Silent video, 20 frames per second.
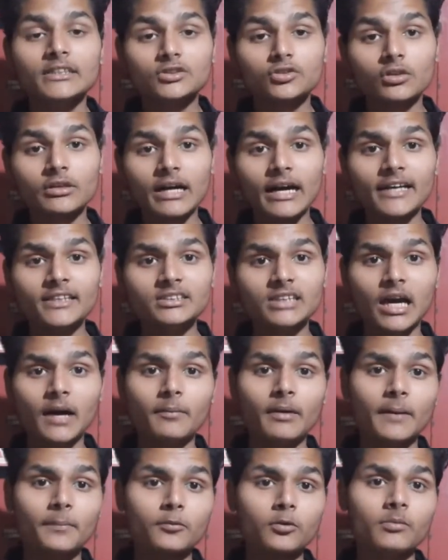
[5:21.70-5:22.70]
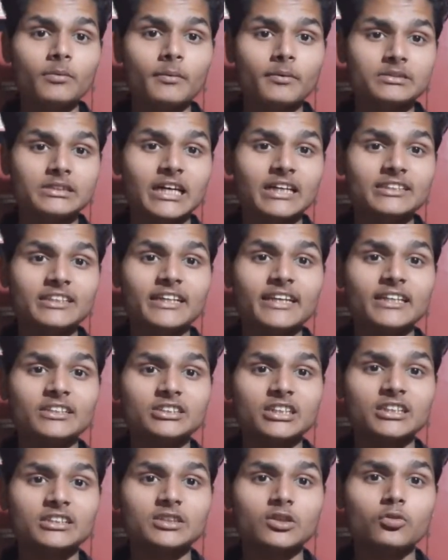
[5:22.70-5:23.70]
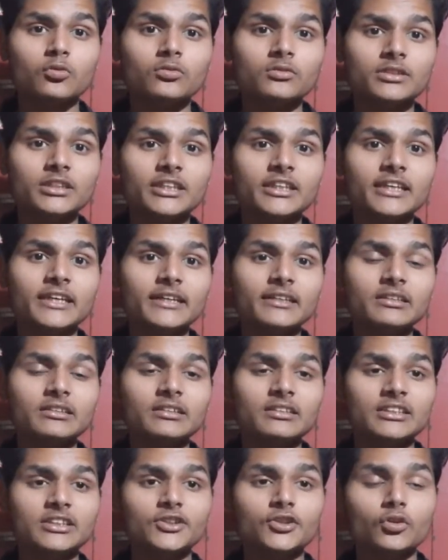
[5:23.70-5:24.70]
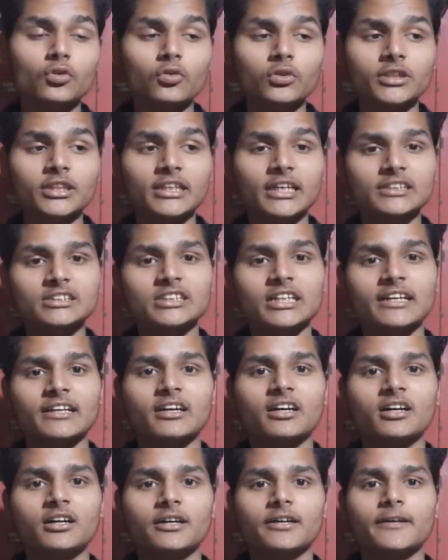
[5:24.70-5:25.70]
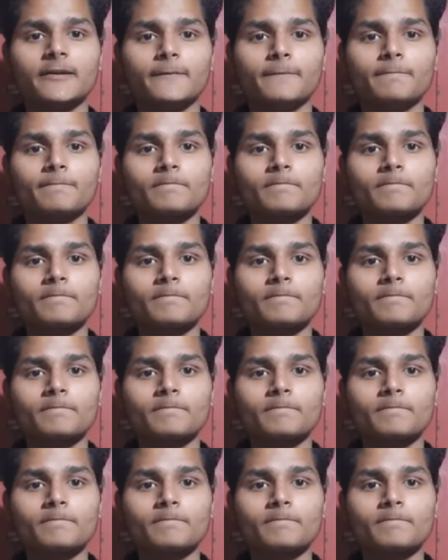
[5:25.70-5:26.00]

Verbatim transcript: सो so गाइज अब आपको मैं बता देना चाहता हूँ कि ये क्यों किया जा रहा है